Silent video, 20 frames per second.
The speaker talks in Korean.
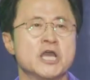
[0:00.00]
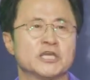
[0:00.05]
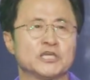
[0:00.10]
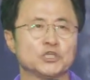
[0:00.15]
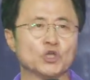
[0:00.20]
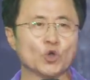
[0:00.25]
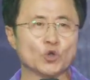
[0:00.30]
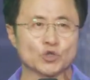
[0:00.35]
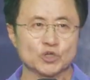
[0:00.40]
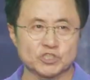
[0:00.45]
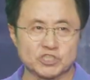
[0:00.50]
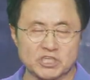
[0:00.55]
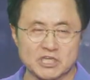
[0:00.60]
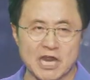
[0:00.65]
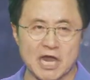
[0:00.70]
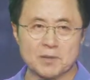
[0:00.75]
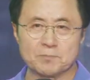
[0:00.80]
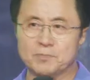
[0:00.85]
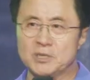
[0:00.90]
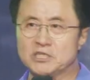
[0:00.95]
기독교
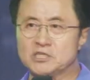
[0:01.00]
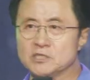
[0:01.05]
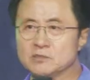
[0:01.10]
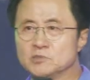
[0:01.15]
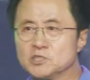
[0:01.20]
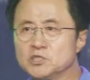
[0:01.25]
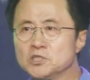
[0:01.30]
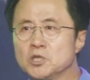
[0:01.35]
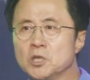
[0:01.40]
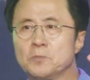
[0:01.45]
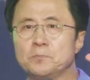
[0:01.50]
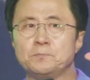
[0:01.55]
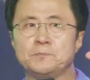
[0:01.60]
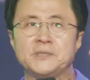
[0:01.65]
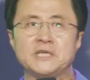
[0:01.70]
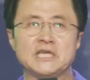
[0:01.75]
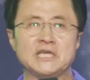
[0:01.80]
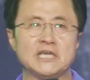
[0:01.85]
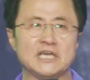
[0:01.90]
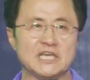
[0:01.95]
신앙 믿음은
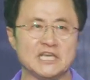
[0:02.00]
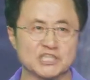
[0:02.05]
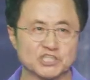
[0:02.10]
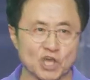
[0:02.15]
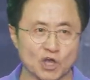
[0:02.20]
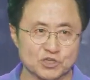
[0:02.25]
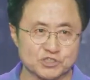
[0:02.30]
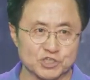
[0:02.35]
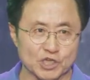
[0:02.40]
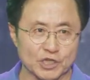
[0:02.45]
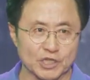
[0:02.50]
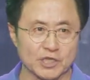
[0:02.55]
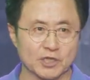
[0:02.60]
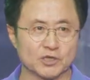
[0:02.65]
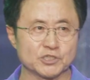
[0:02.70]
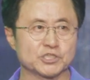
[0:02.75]
비이성적인